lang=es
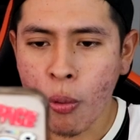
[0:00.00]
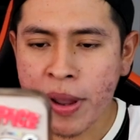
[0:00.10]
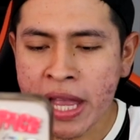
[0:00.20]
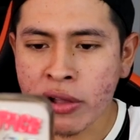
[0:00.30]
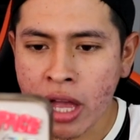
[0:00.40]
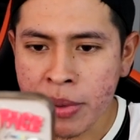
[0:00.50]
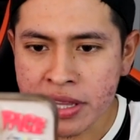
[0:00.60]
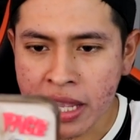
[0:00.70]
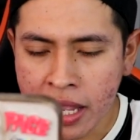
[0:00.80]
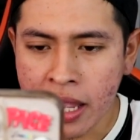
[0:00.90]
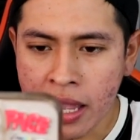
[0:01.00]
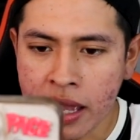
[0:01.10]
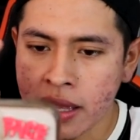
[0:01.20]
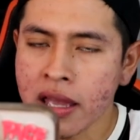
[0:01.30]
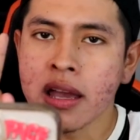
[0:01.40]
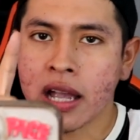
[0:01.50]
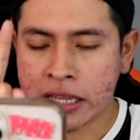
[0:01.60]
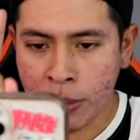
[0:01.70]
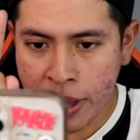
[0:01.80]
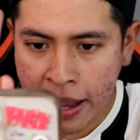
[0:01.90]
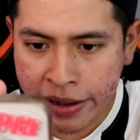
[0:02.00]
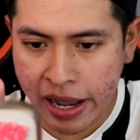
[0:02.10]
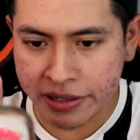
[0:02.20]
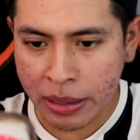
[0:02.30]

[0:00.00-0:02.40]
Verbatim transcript: Cuidado, David, que, que te voy a ganar.